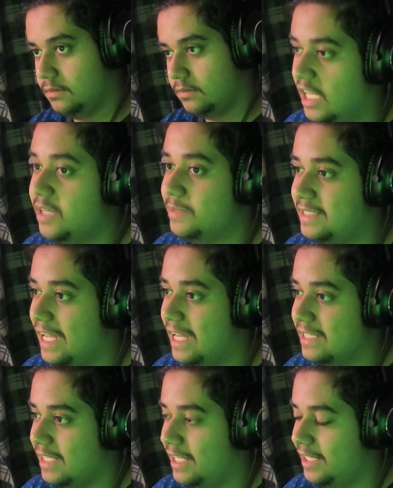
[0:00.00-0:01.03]
يعني
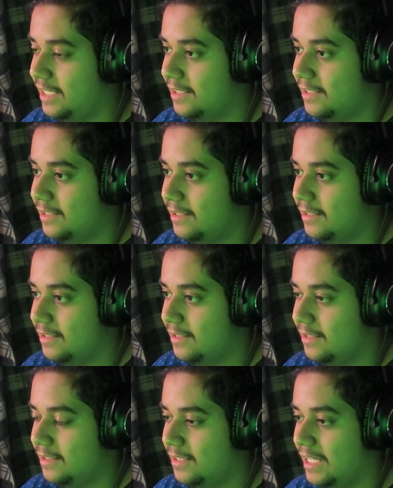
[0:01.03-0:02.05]
مستانس يعني
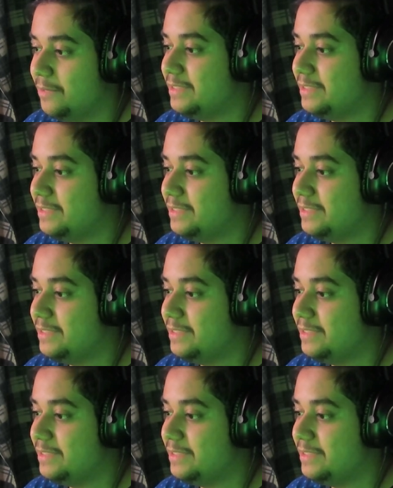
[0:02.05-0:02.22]
يعني